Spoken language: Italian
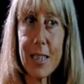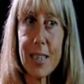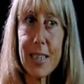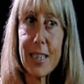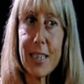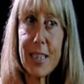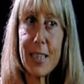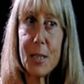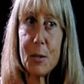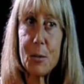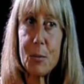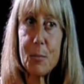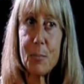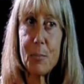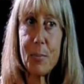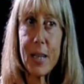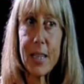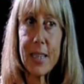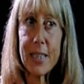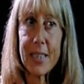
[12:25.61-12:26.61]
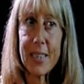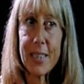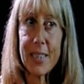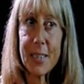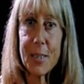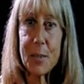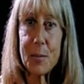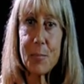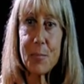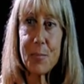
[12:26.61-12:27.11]
Era un
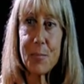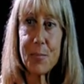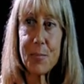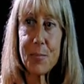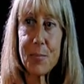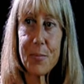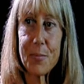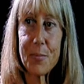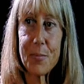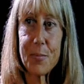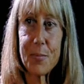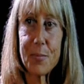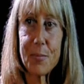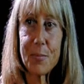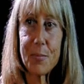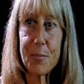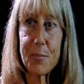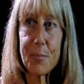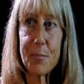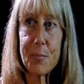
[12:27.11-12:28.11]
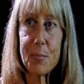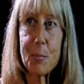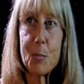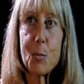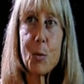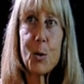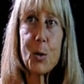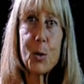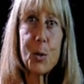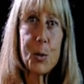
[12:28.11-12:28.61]
padre
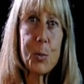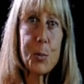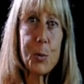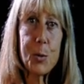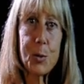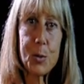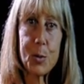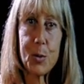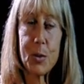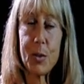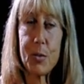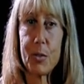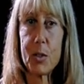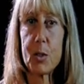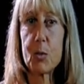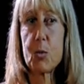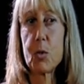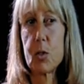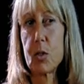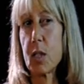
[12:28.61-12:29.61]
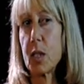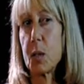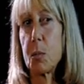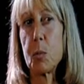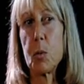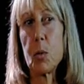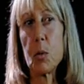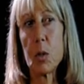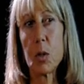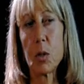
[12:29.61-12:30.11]
molto molto affettuoso, era
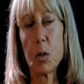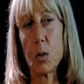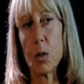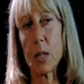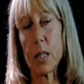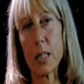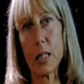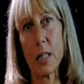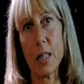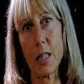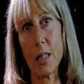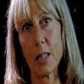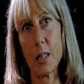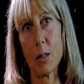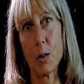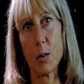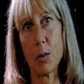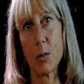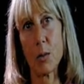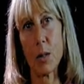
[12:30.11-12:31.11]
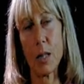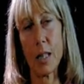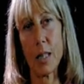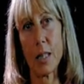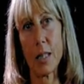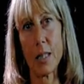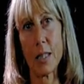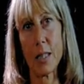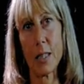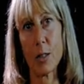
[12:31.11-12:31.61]
molto attento
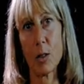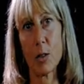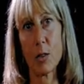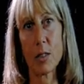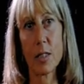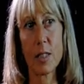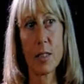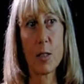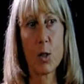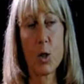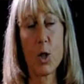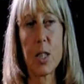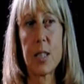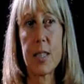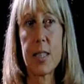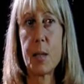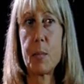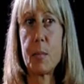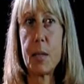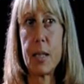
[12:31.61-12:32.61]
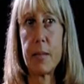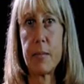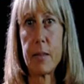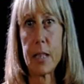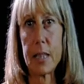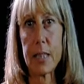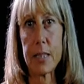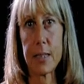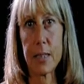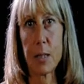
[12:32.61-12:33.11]
alle nostre esigenze,
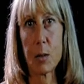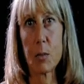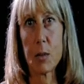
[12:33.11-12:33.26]
amava